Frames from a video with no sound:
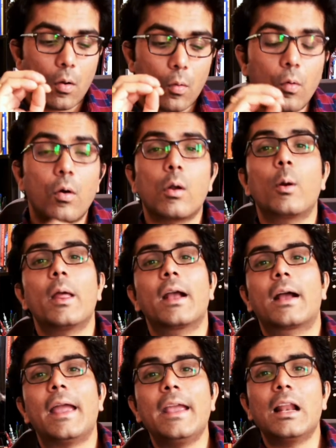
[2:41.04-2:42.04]
உங்களுடைய
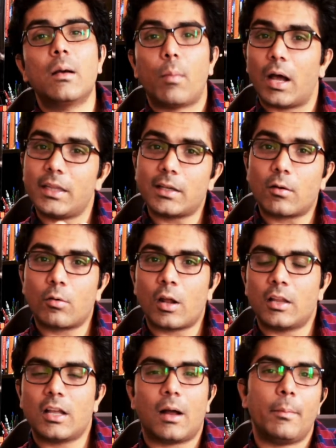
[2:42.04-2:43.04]
கைகளை
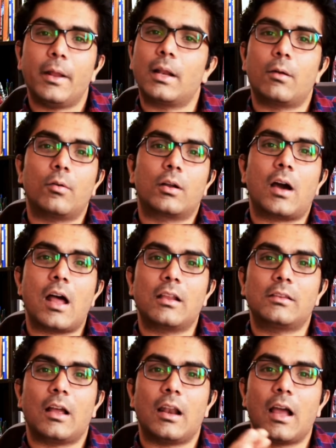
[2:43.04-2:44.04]
பாதிக்கக்கூடாது அப்படிங்கிற ஒரு
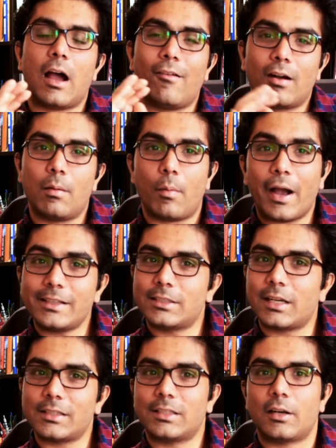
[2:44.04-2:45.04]
காரணத்தினால அவங்க
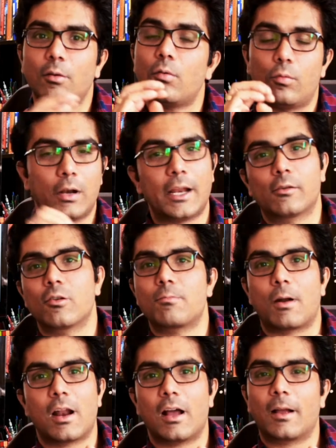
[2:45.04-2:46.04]
மாய்ஸ்சரைசரையும் உள்ளே இன்க்ளூட்
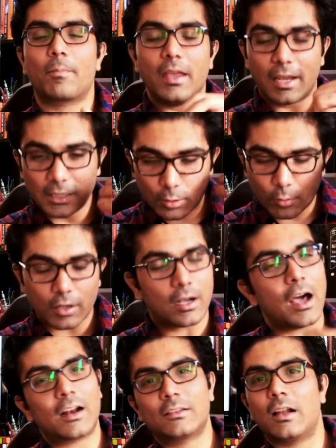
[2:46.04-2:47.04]
பண்ணாங்க இந்த ஒரு
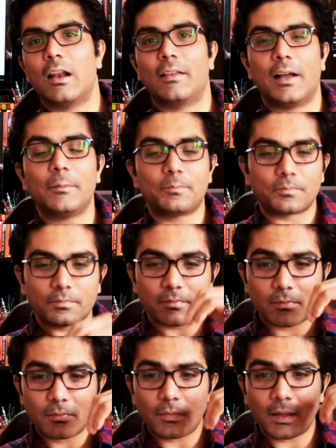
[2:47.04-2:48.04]
காரணத்தினால தான்
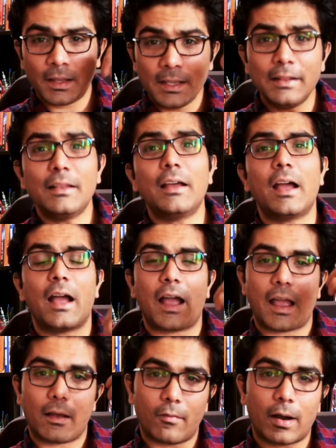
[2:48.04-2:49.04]
இந்த
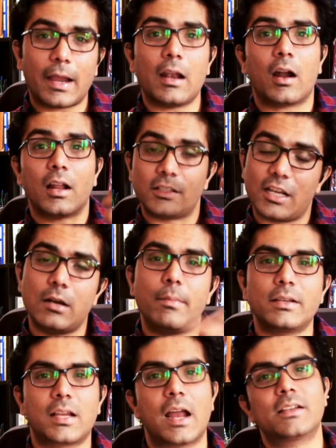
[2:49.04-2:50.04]
வகையிலான ஜெல்
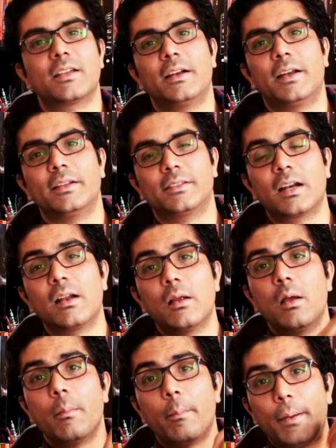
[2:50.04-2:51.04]
பேஸ் ஹேண்ட் சானிடைசர்
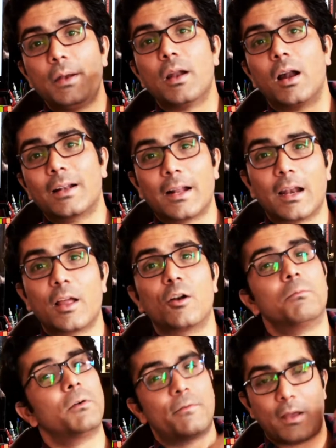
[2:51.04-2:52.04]
பின் நாட்களில்
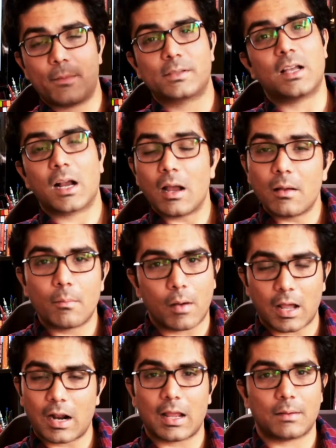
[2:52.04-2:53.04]
ரொம்ப ஃபேமஸாக
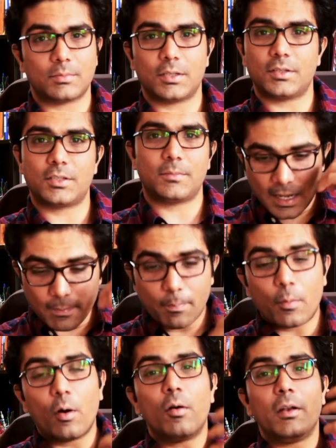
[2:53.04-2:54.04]
மாற ஆரம்பிச்சிருச்சு
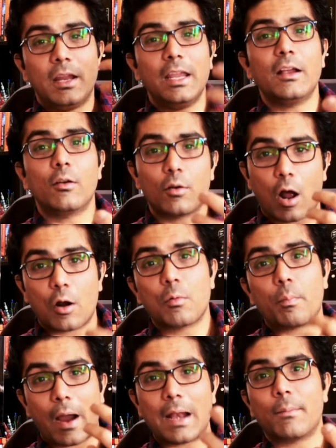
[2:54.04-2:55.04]
இப்போது நீங்களும் நானும்
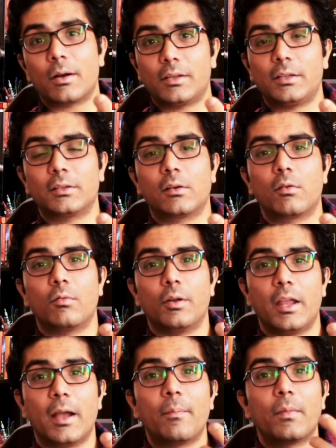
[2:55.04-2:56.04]
பயன்படுத்திகிட்டு
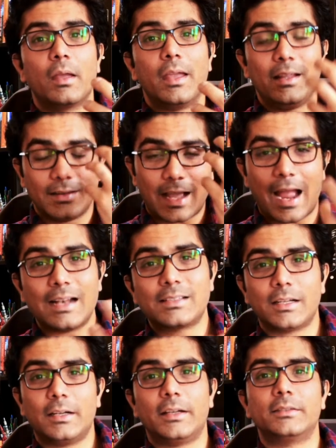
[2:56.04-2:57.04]
இருக்கக்கூடிய இந்த ஹேண்ட்
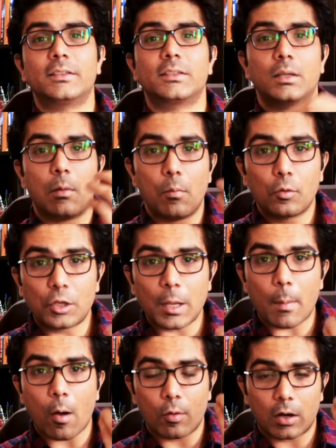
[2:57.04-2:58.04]
சானிடைசர்ஸ்
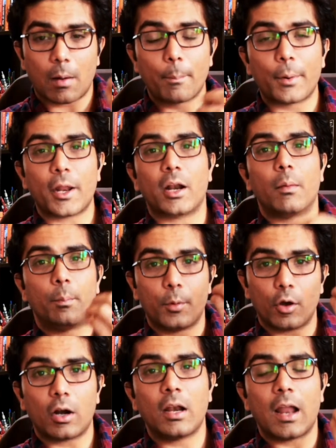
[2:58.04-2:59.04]
முக்கியமாக ஒரு கம்பெனியான
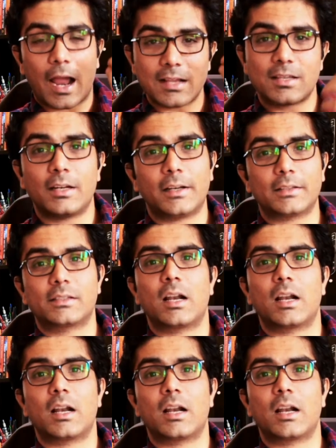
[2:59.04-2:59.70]
பியூரல் ஹேண்ட் சானிடைசர்